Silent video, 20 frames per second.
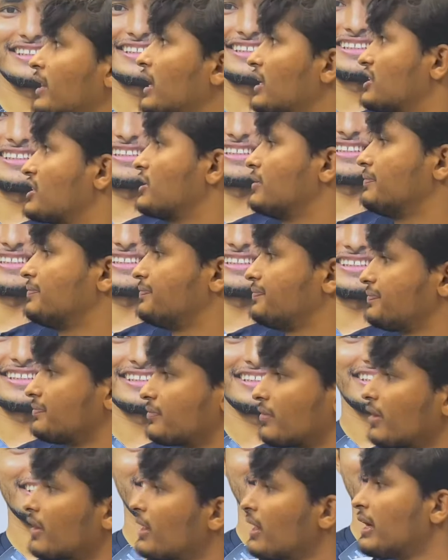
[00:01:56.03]
আচ্ছা
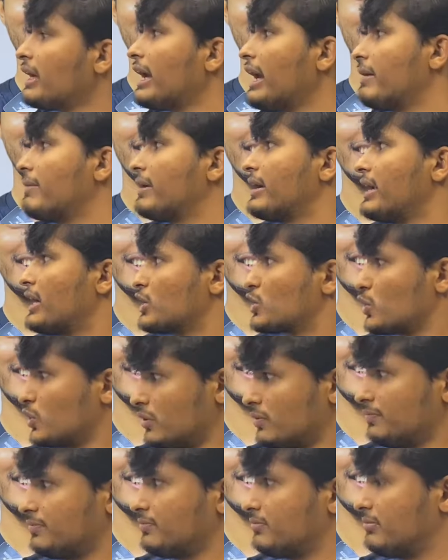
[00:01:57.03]
এবারে আসো
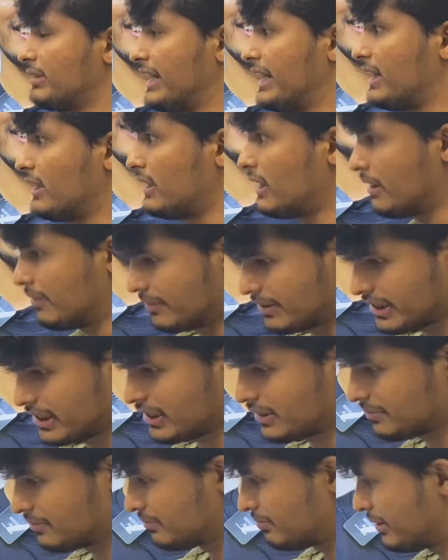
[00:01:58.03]
ভাইয়া আমরা
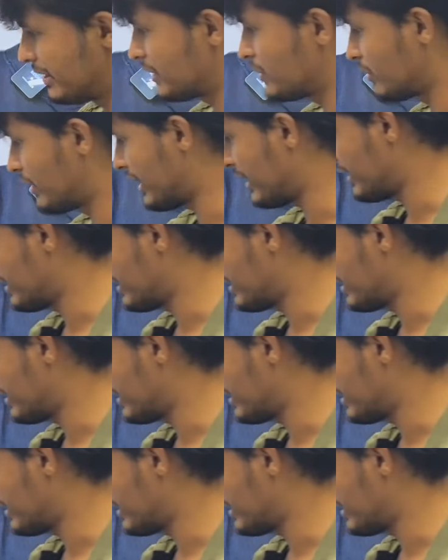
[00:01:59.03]
ভেতরে